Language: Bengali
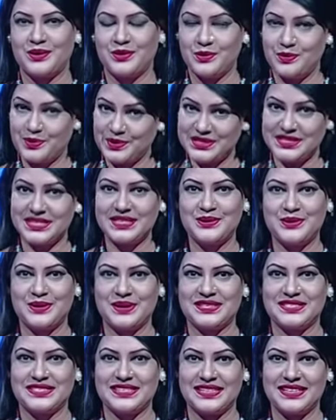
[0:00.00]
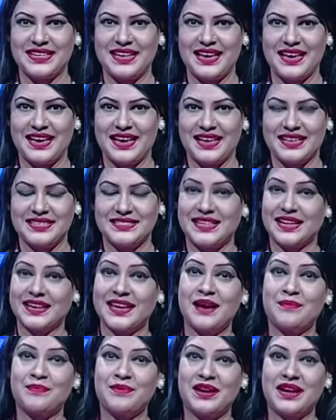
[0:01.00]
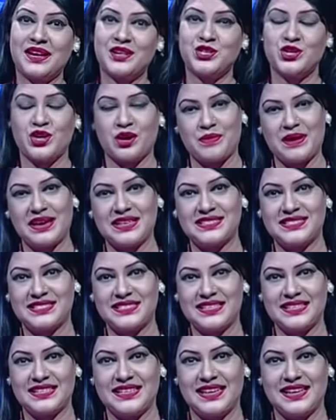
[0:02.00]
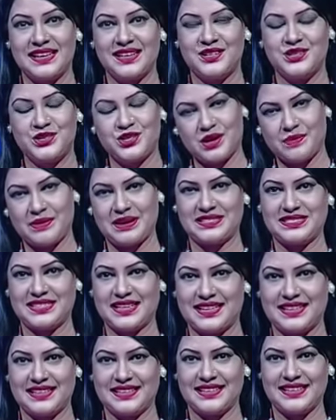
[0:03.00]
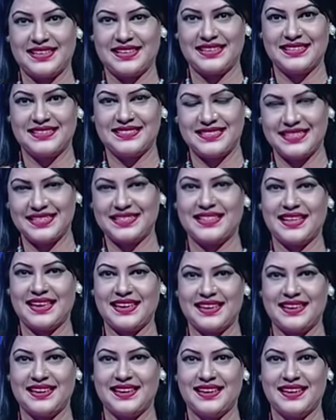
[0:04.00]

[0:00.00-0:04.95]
উপস্থিত হয়েছেন যাকে আপনারা সবাই চিনেন সবাই জানেন ঠিক তাই